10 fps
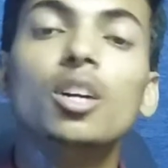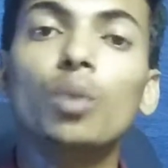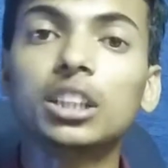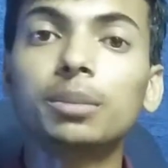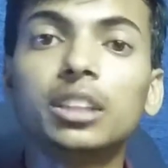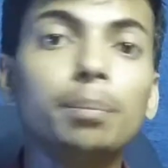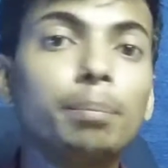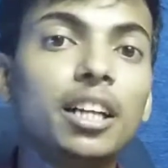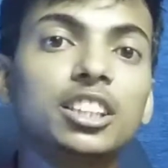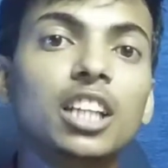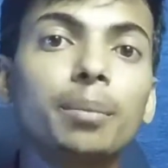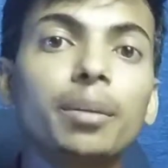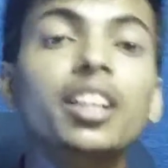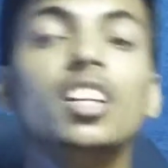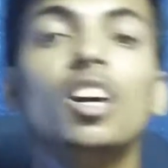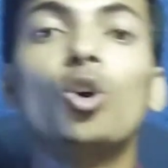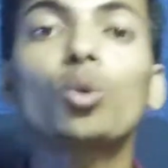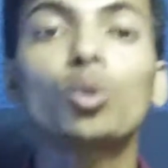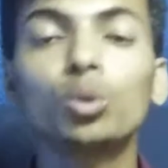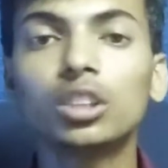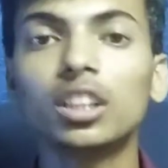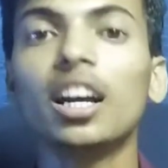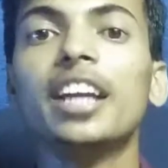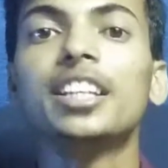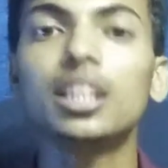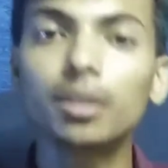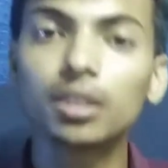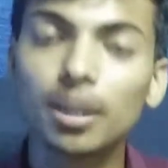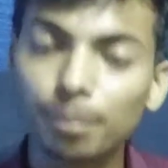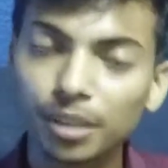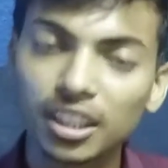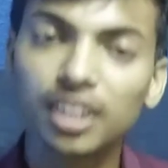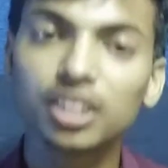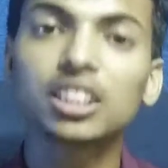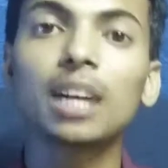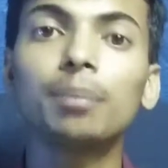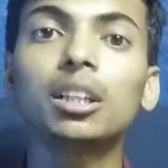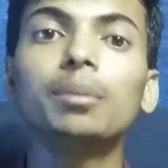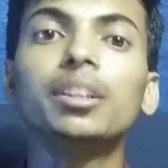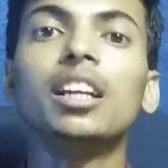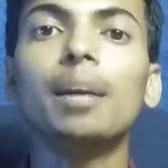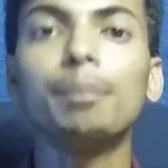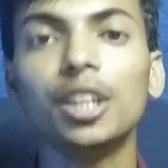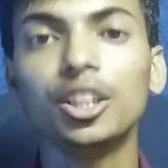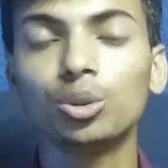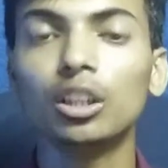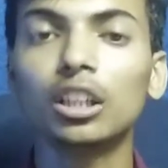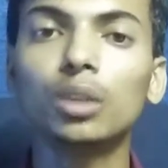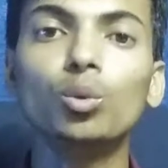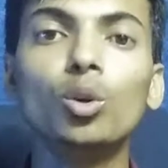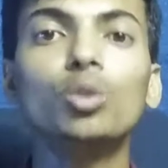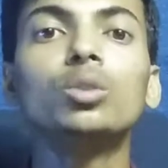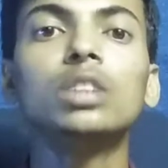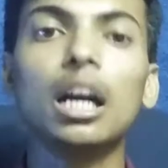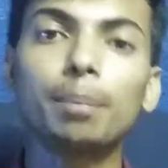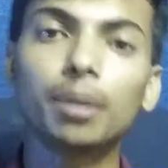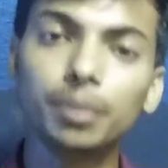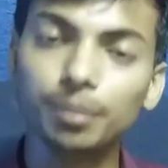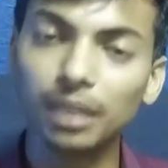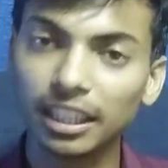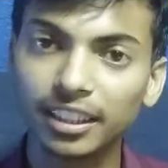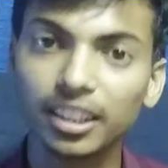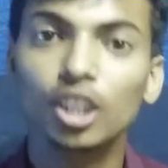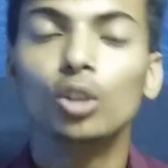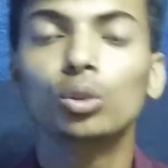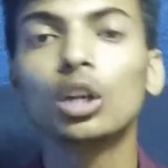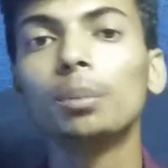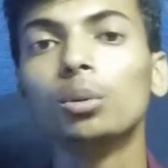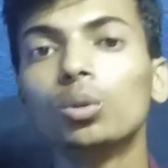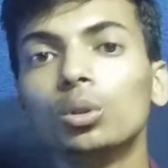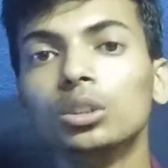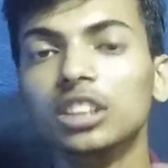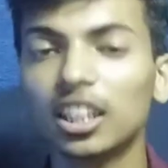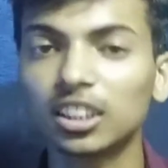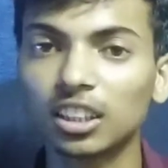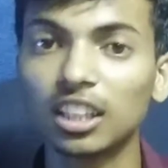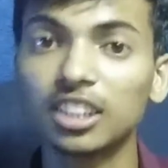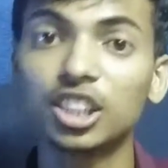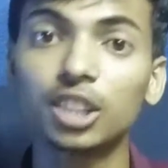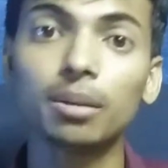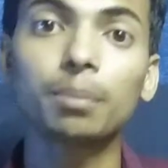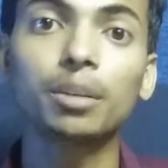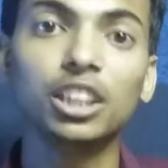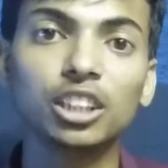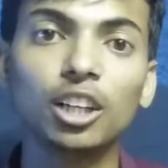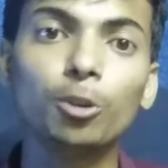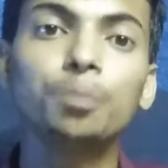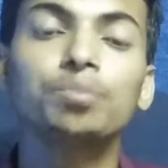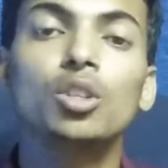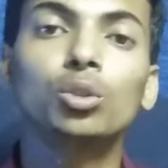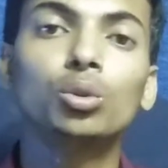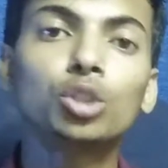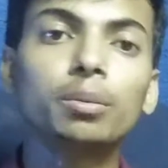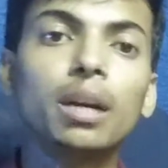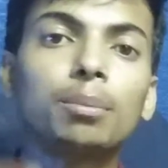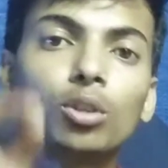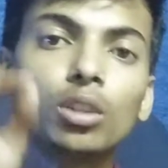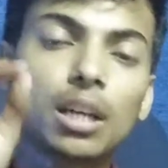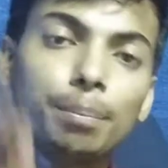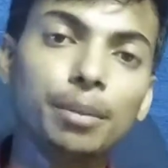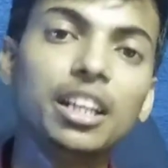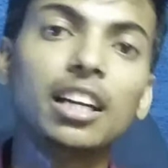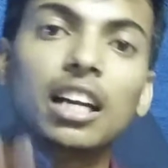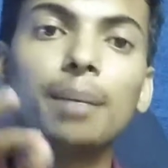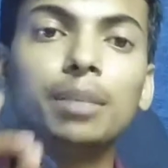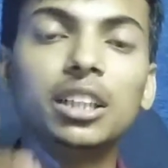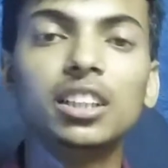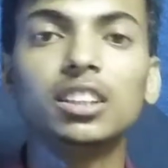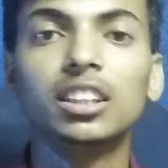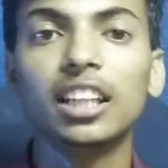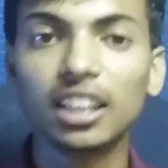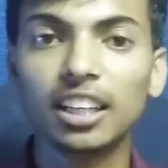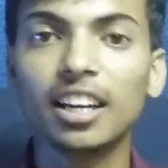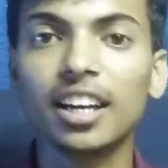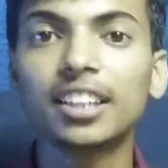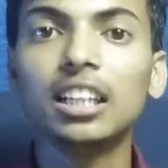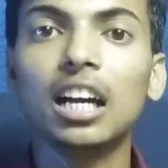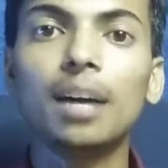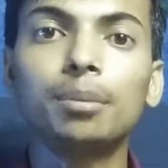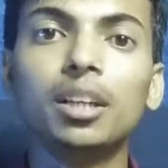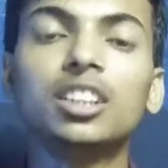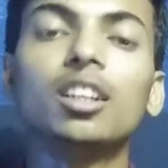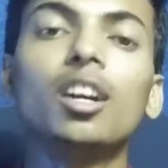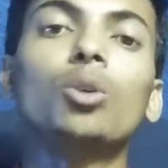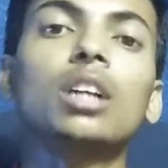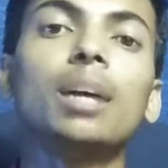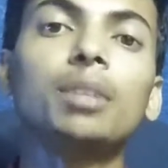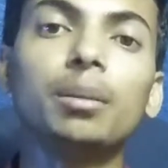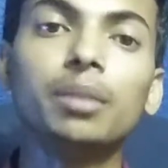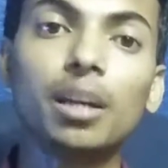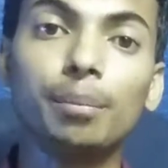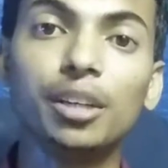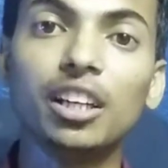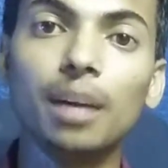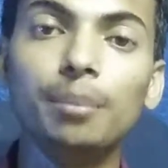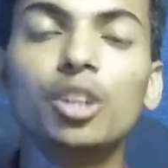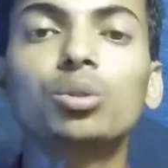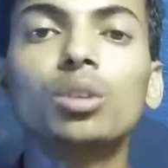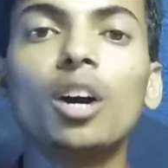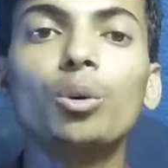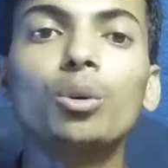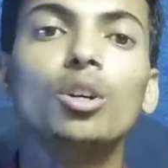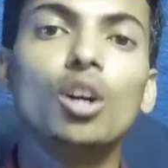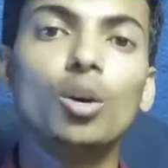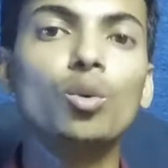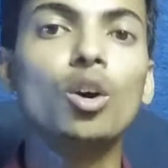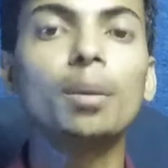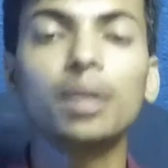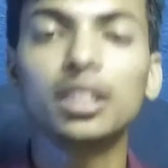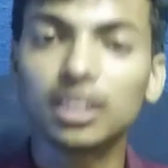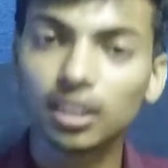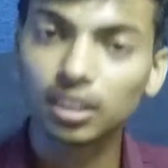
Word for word: वाशिंग मशीन पाँच हज़ार में और कुछ ऐसी कंपनियां हैं जिसके आपने कभी नाम भी नहीं सुनेंगे वो यहाँ पर भी मिलेंगी तो आप लोगों को याद रखना है जिसमें आप खरीद रहे हो तो उसमें आपको कंपनी का नाम भी देख लेना है कि आपने ऐसा ना हो कि आपने कभी कंपनी का नाम ही ना सुना हो और वो आप ऐसे